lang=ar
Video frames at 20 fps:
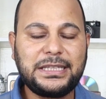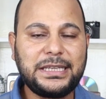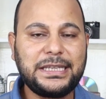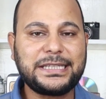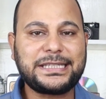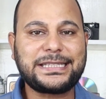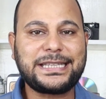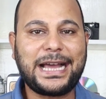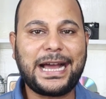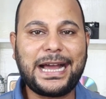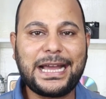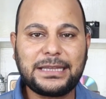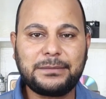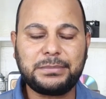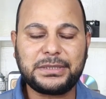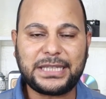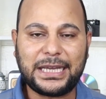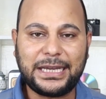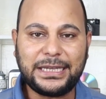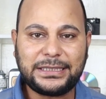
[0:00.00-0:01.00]
دي الساعات
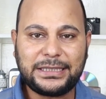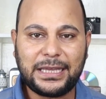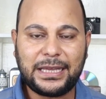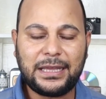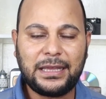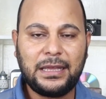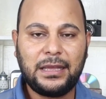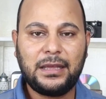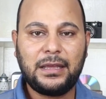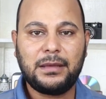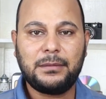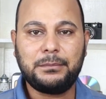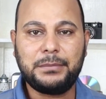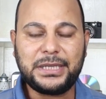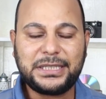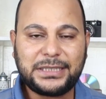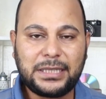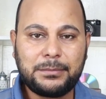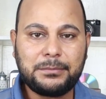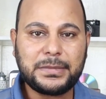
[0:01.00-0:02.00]
بتاعتها
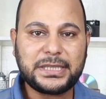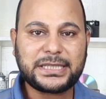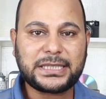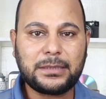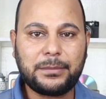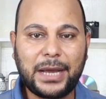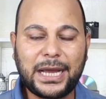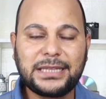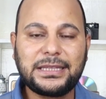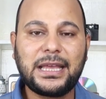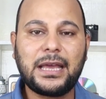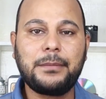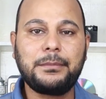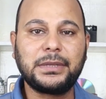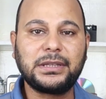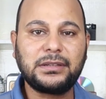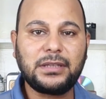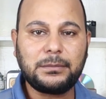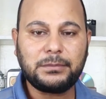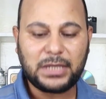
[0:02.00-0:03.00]
بيتم استبعادها
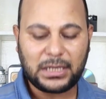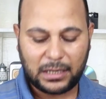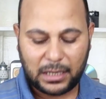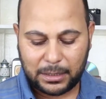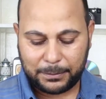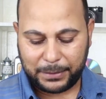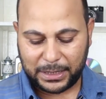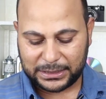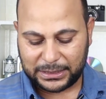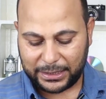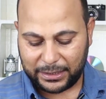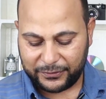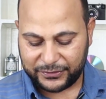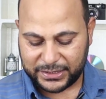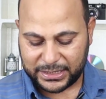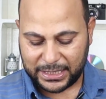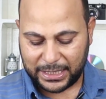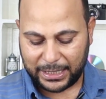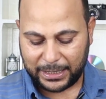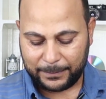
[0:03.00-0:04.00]
من ضمن ال 4000
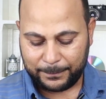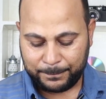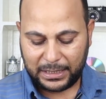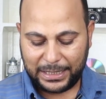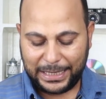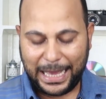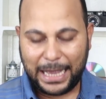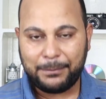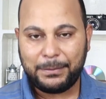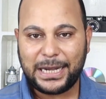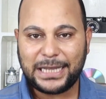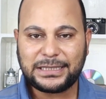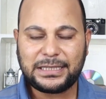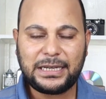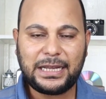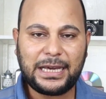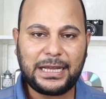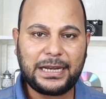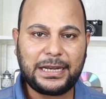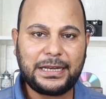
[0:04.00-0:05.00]
ساعه الحملات
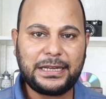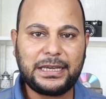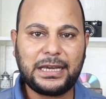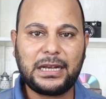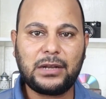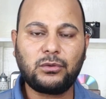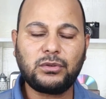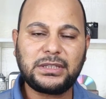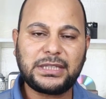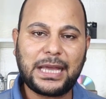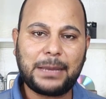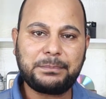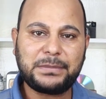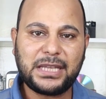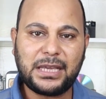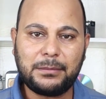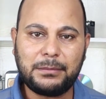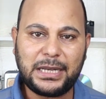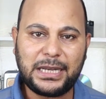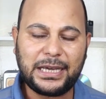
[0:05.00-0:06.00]
الاعلانيه لو انت
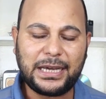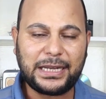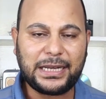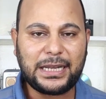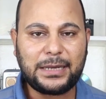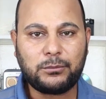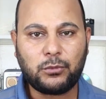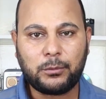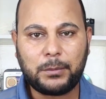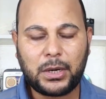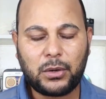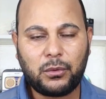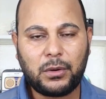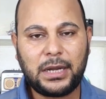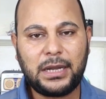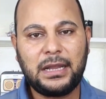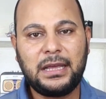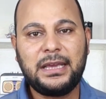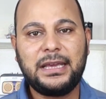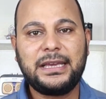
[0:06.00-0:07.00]
بتعمل اعلان
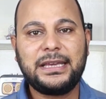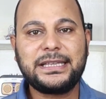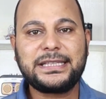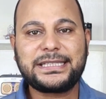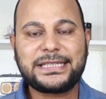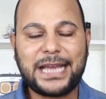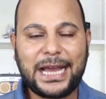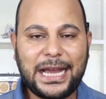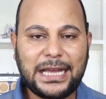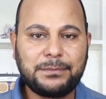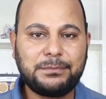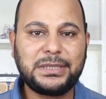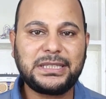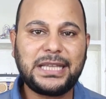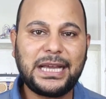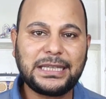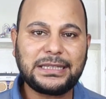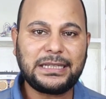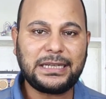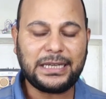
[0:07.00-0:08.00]
ممول الساعات
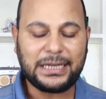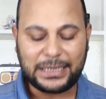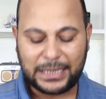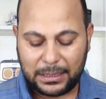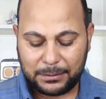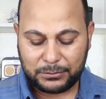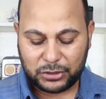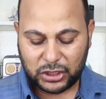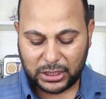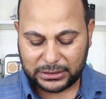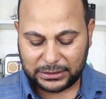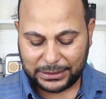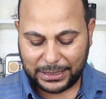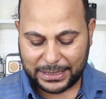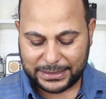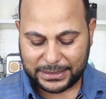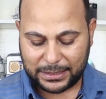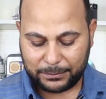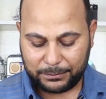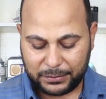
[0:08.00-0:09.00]
بتاعه الاعلان مش
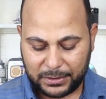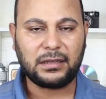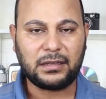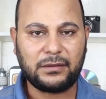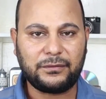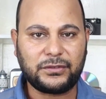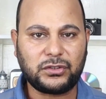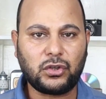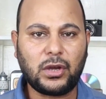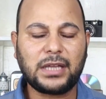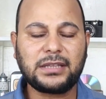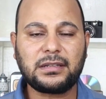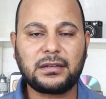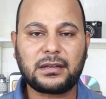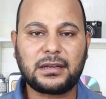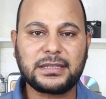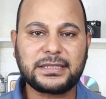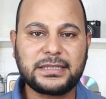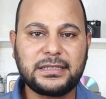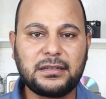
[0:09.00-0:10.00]
هتتحسب الفيديوهات
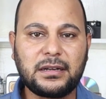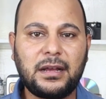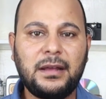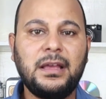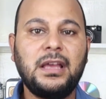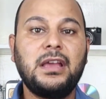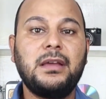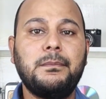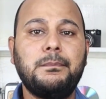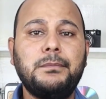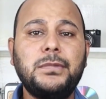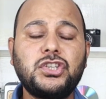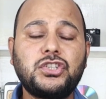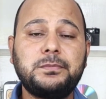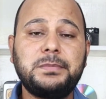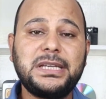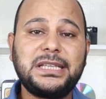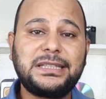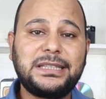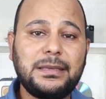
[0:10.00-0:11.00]
القصيره مش
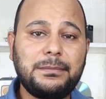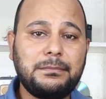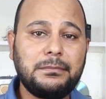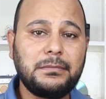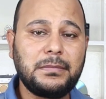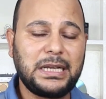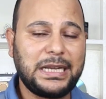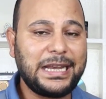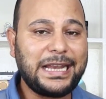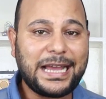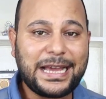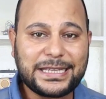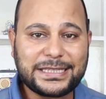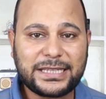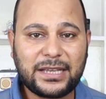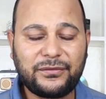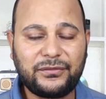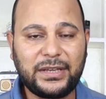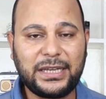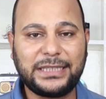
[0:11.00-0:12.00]
بيتم
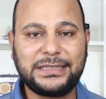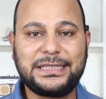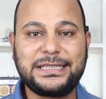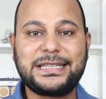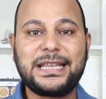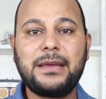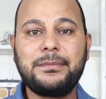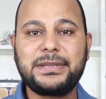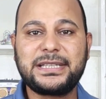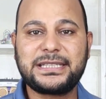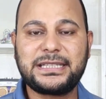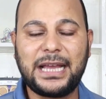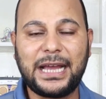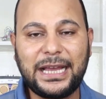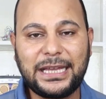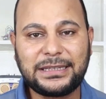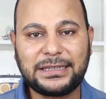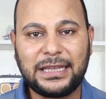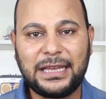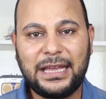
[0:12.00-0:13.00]
للاسف احتساب
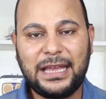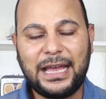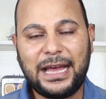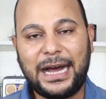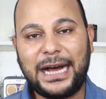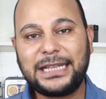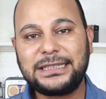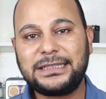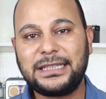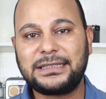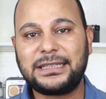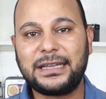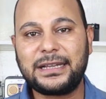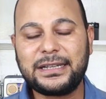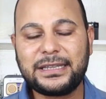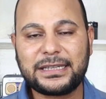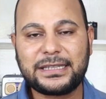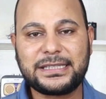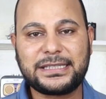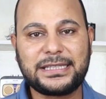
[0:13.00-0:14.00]
الساعات حتى
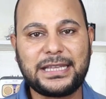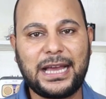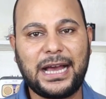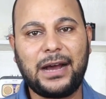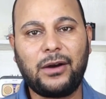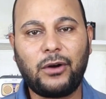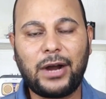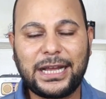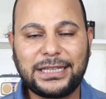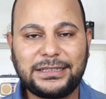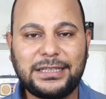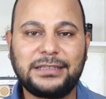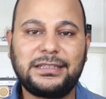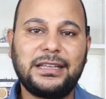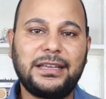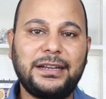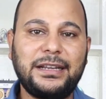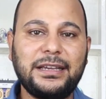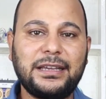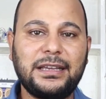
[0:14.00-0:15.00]
تاريخ الساعه او حتى
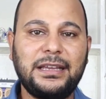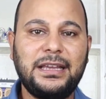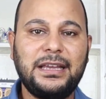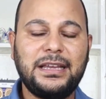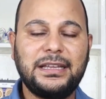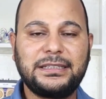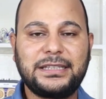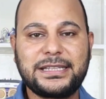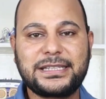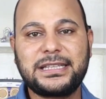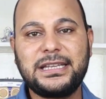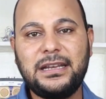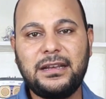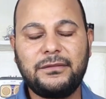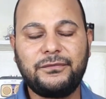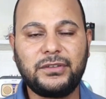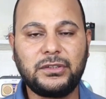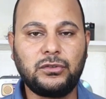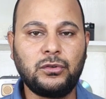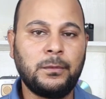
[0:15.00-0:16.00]
تاريخ تسجيل
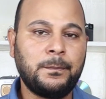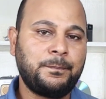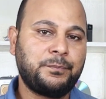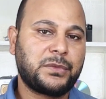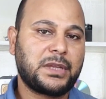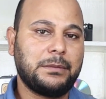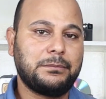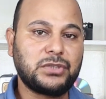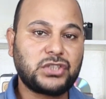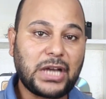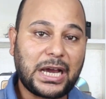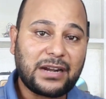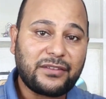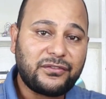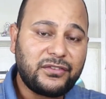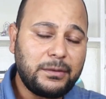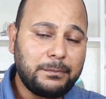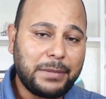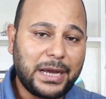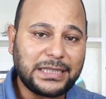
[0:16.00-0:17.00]
الفيديو مش
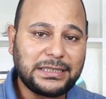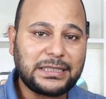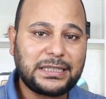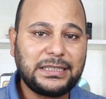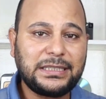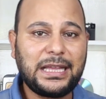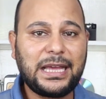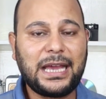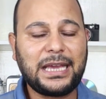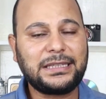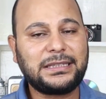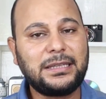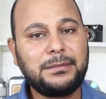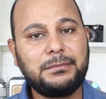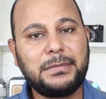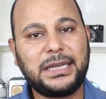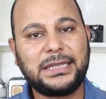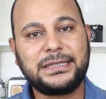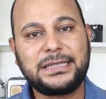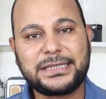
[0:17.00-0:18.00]
عارفين بعد كده
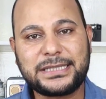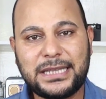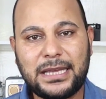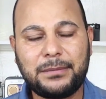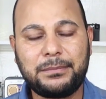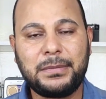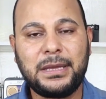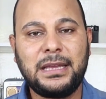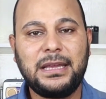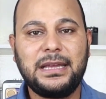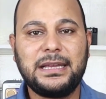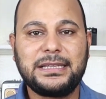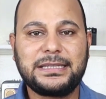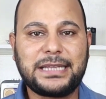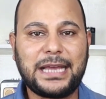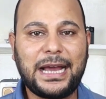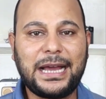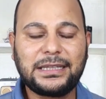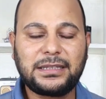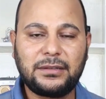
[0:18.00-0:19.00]
هيتم احتساب
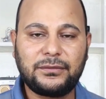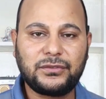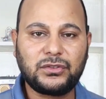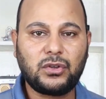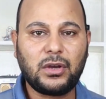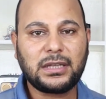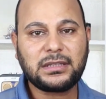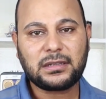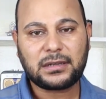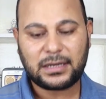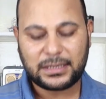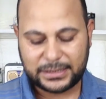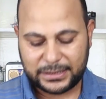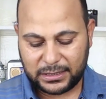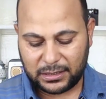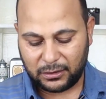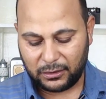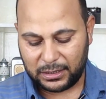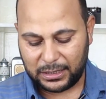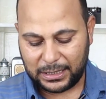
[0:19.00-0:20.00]
ساعات الفيديوهات
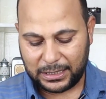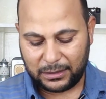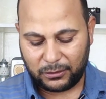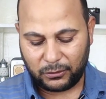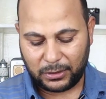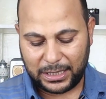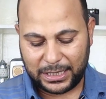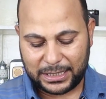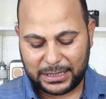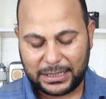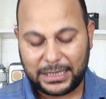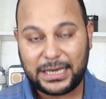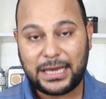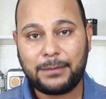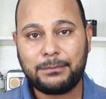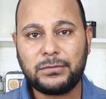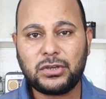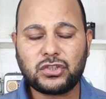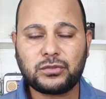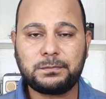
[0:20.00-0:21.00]
القصيره ولا لا ولكن
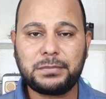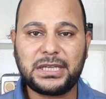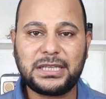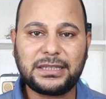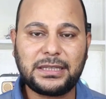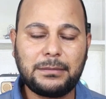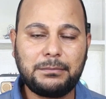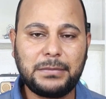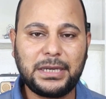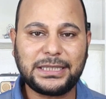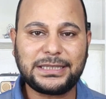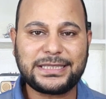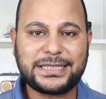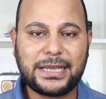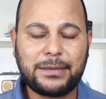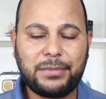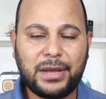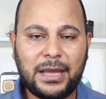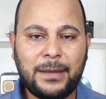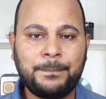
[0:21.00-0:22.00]
هي مش بيتم
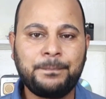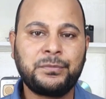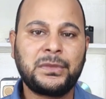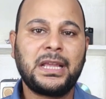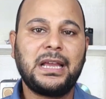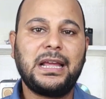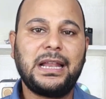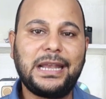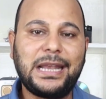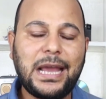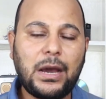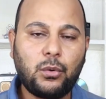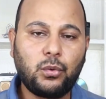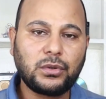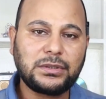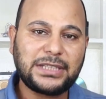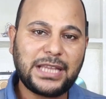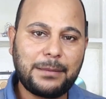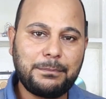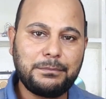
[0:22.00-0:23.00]
احتسابها
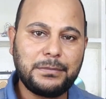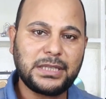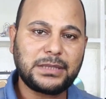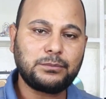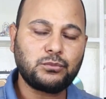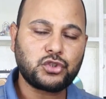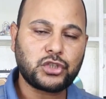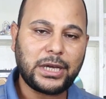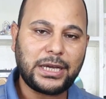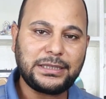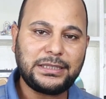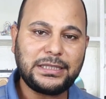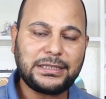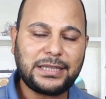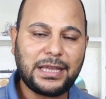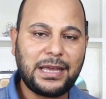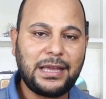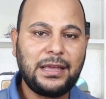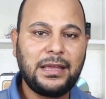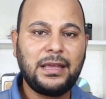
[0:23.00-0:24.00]
لو تمت
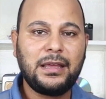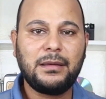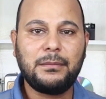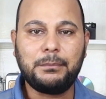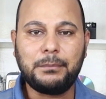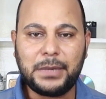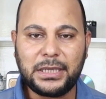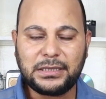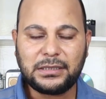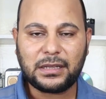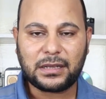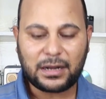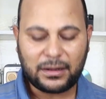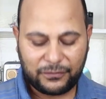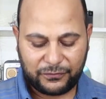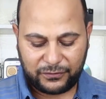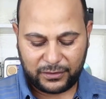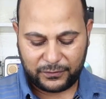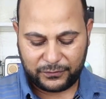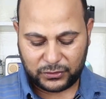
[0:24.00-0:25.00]
مشاهدتها من
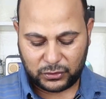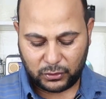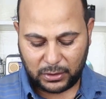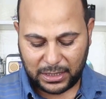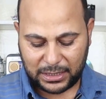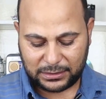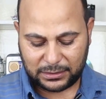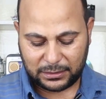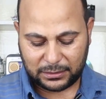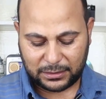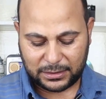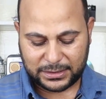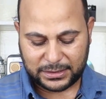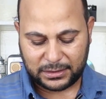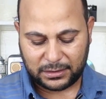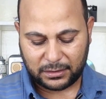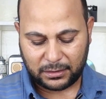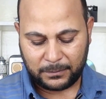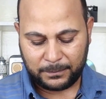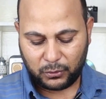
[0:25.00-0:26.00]
رف الفيديوهات
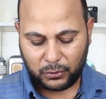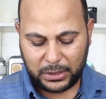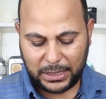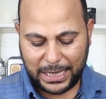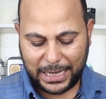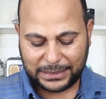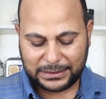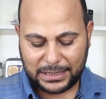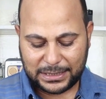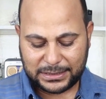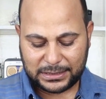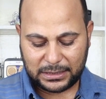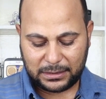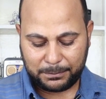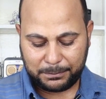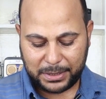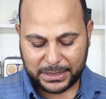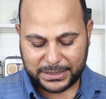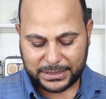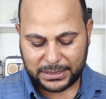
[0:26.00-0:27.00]
القصيره واحداث
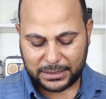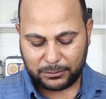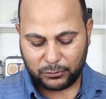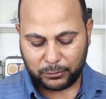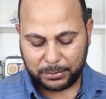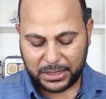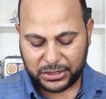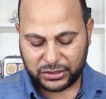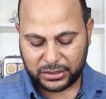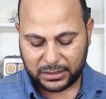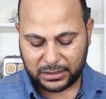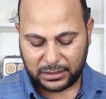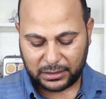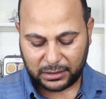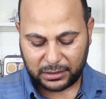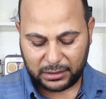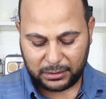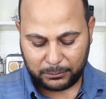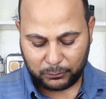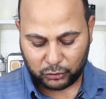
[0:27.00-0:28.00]
البث المباشر
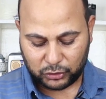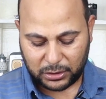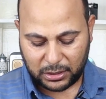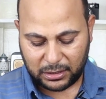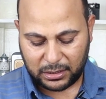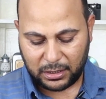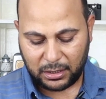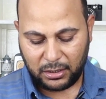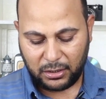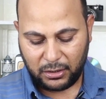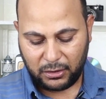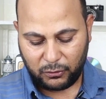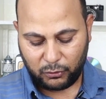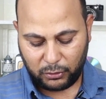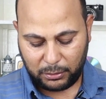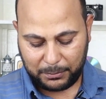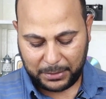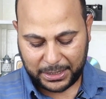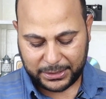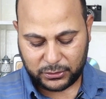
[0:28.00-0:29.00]
الغير مدرجه
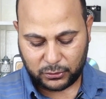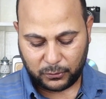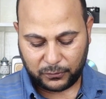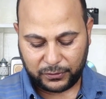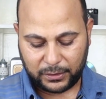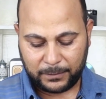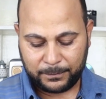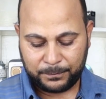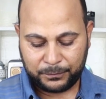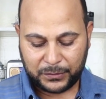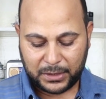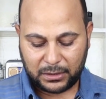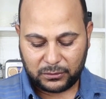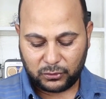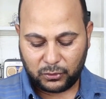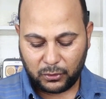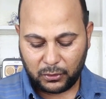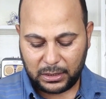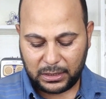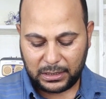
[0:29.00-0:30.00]
والمحذوفه
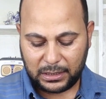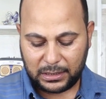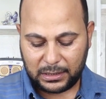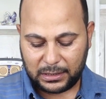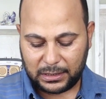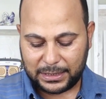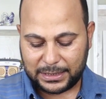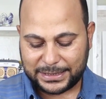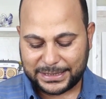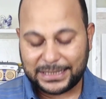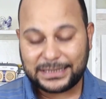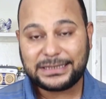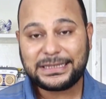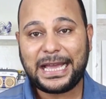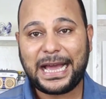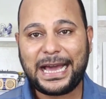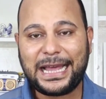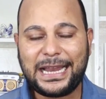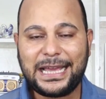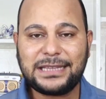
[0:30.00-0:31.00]
دول الست
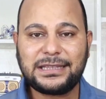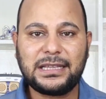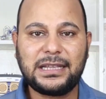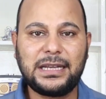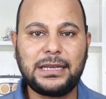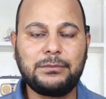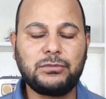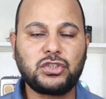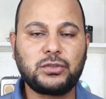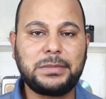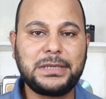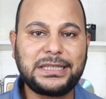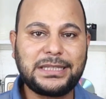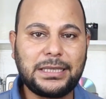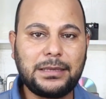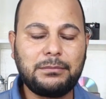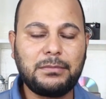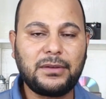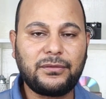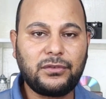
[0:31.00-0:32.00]
حالات اللي مش
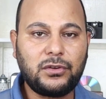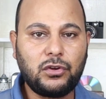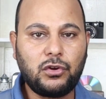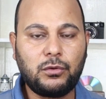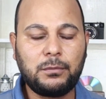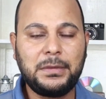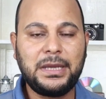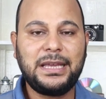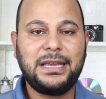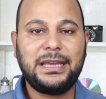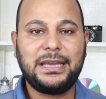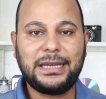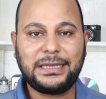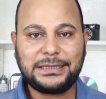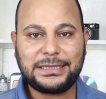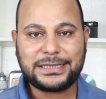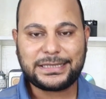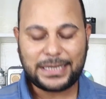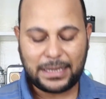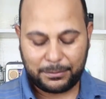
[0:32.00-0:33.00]
بيتم فيهم
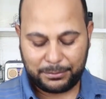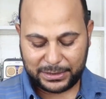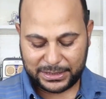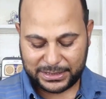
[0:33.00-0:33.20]
احتساب